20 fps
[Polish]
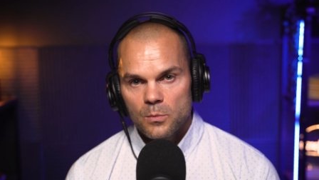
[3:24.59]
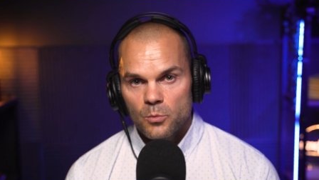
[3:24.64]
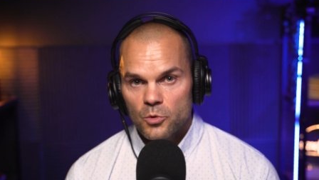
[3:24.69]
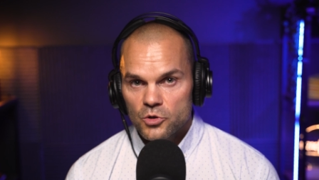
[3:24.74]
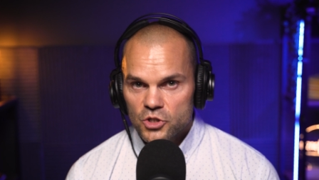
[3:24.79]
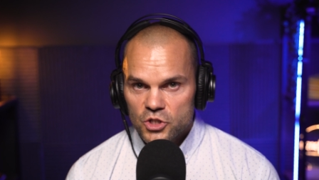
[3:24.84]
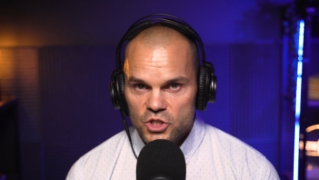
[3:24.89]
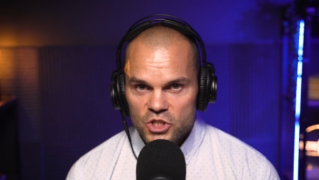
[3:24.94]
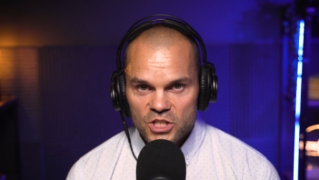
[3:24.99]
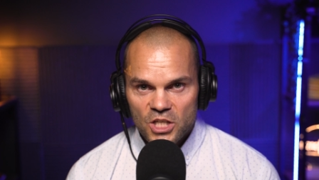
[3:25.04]

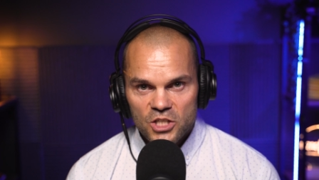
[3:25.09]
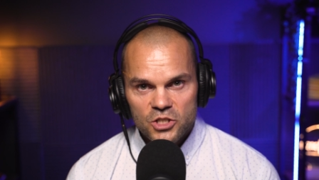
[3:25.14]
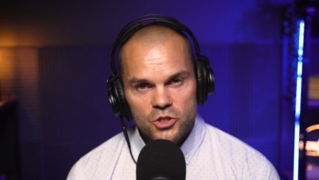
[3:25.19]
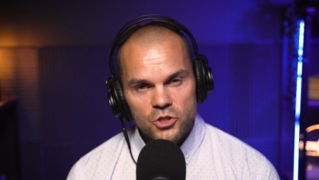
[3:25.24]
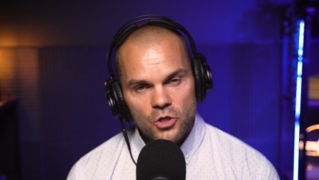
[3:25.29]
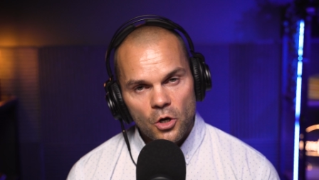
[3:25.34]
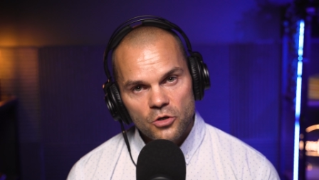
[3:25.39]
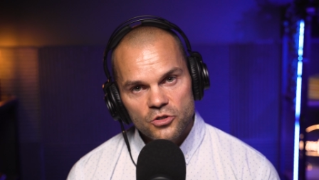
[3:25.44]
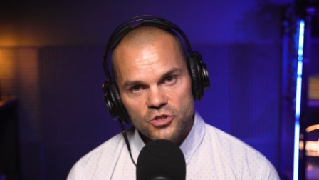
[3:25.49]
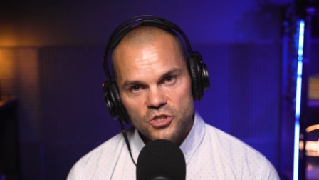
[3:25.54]
może czytać
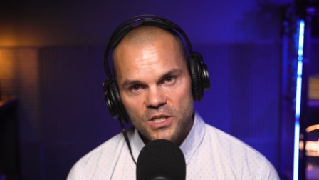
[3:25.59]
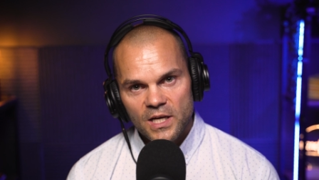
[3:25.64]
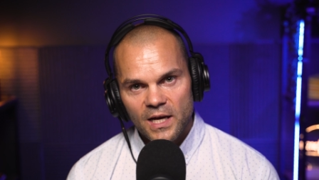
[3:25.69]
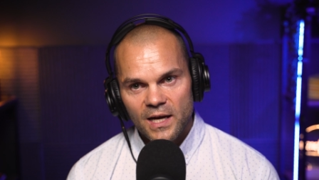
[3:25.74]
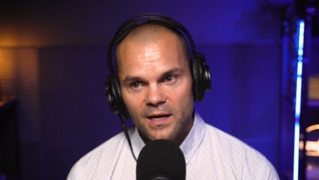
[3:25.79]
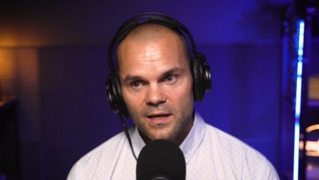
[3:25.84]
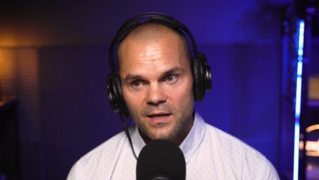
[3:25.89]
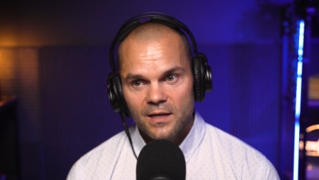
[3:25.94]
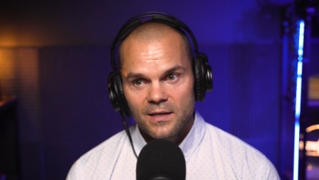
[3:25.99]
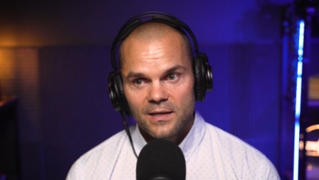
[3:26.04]

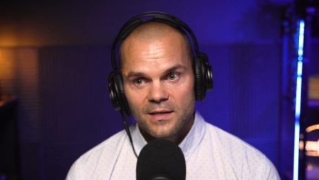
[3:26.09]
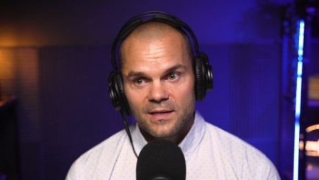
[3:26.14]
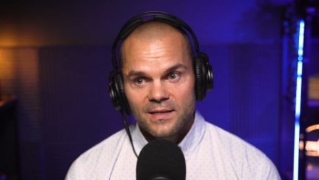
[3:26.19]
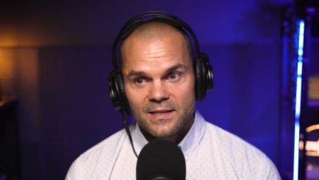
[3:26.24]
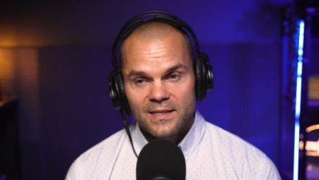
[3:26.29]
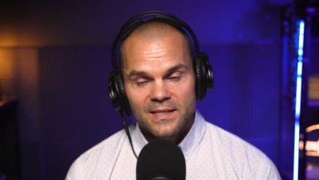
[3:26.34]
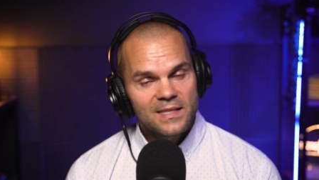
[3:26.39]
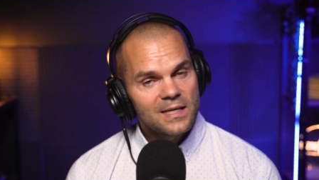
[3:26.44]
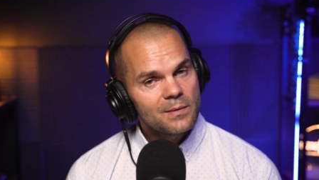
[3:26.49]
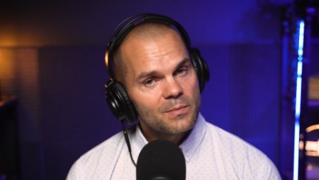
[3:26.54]
książkę
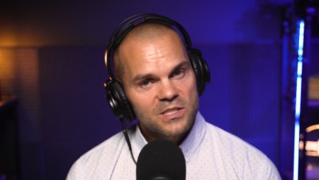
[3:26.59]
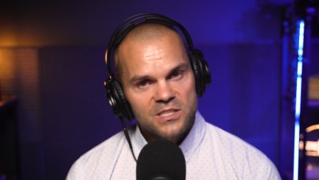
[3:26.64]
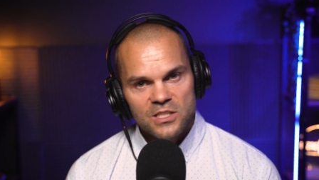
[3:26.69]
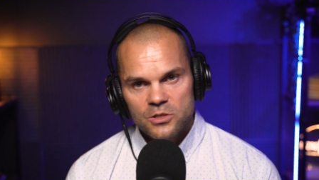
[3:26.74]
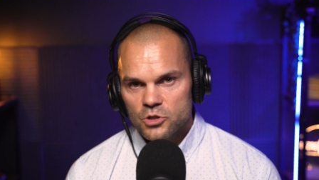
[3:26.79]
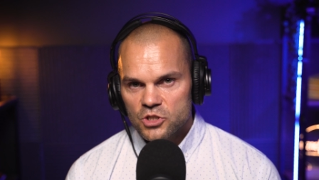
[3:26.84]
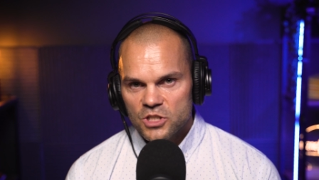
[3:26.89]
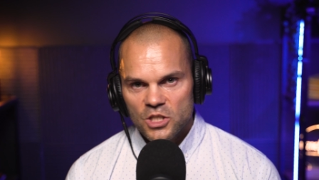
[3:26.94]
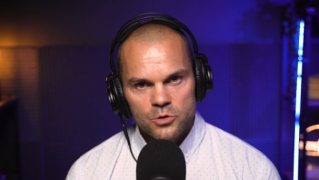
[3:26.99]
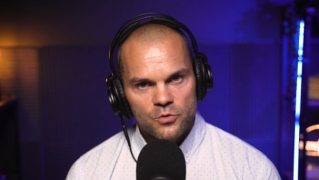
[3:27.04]
i nie masz na
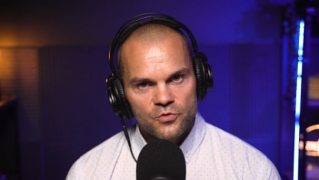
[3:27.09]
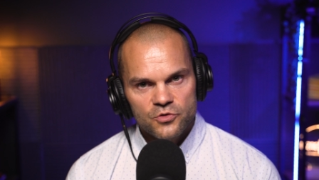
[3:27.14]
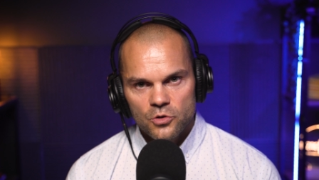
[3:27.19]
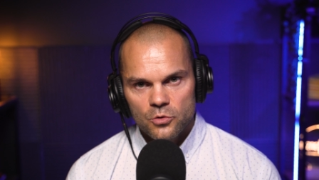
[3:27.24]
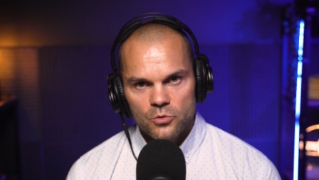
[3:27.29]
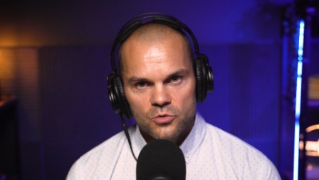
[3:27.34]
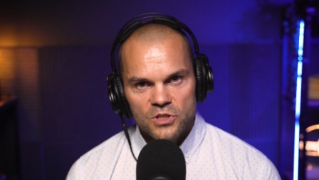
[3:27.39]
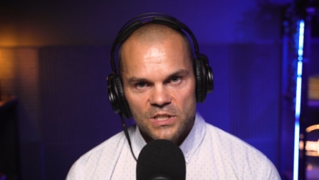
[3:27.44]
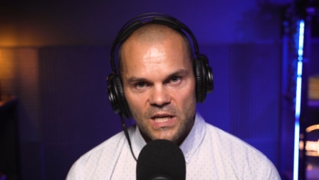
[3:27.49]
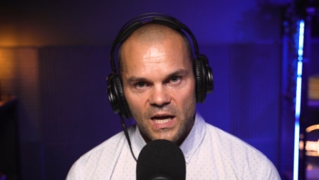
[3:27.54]
to czasu w
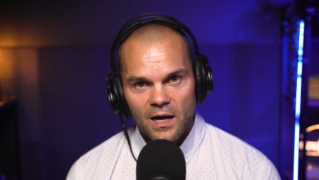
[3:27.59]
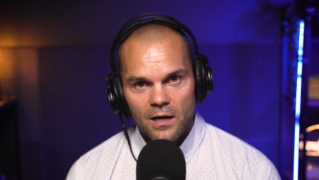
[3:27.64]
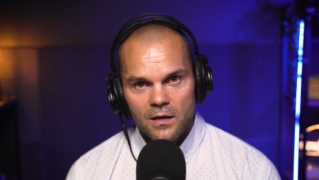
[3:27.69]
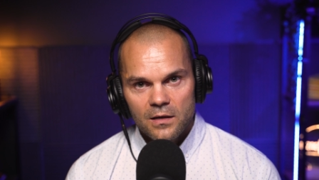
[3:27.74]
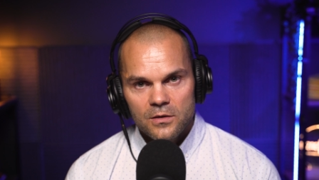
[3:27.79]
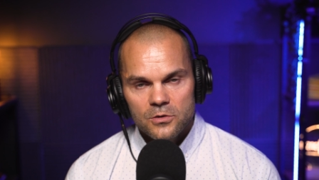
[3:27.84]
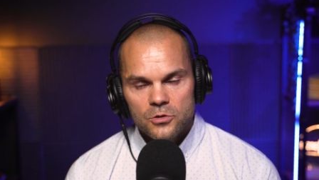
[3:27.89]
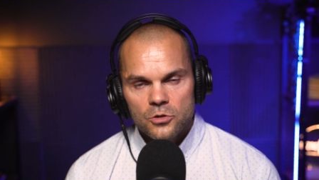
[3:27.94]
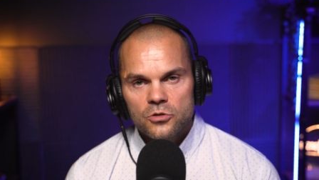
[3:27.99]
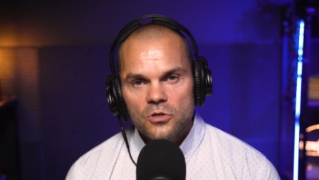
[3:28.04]
ciągu dnia,
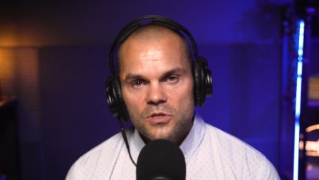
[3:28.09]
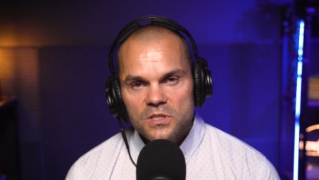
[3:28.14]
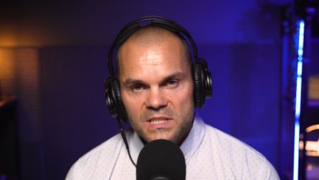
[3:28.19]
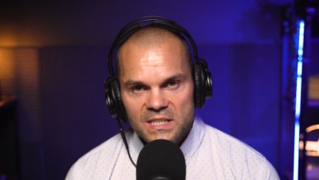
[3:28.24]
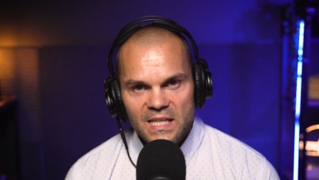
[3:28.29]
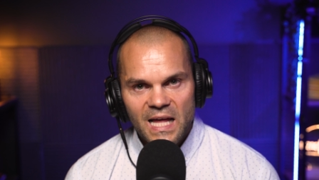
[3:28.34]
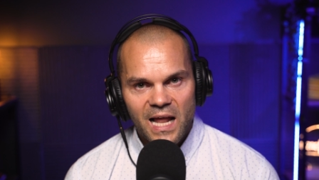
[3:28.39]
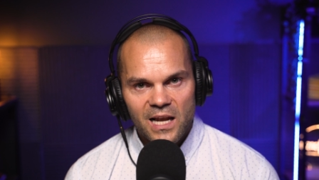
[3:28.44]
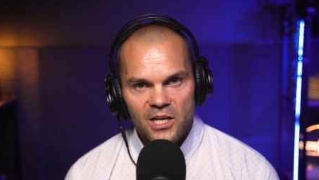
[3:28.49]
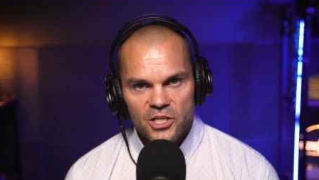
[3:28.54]
to to jest
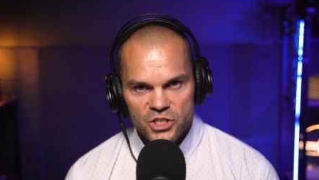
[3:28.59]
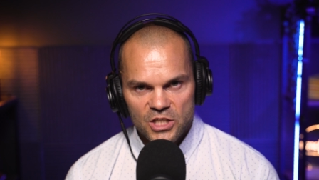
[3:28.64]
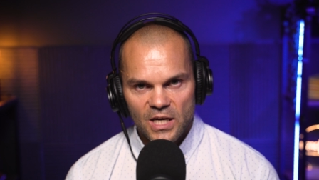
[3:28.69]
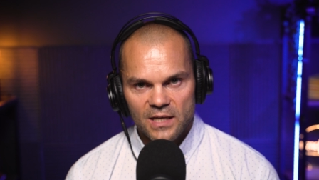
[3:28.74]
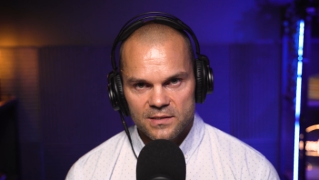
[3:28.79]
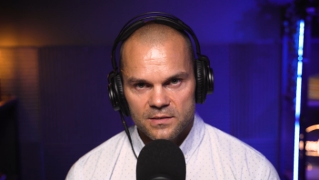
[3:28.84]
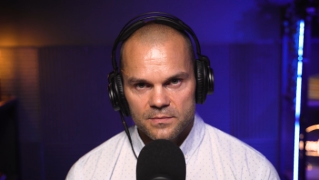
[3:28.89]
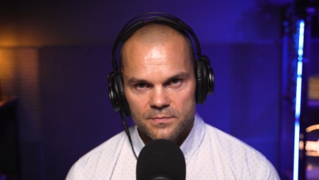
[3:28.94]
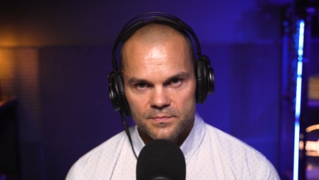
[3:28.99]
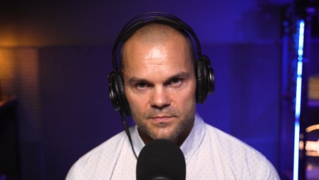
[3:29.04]
idealny
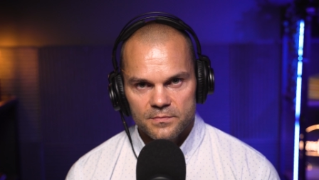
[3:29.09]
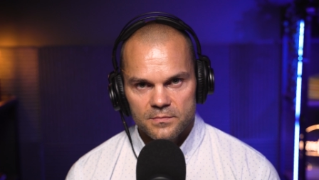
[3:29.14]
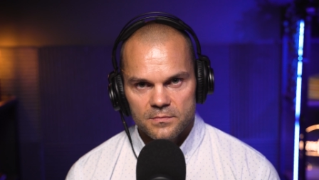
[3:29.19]
czas.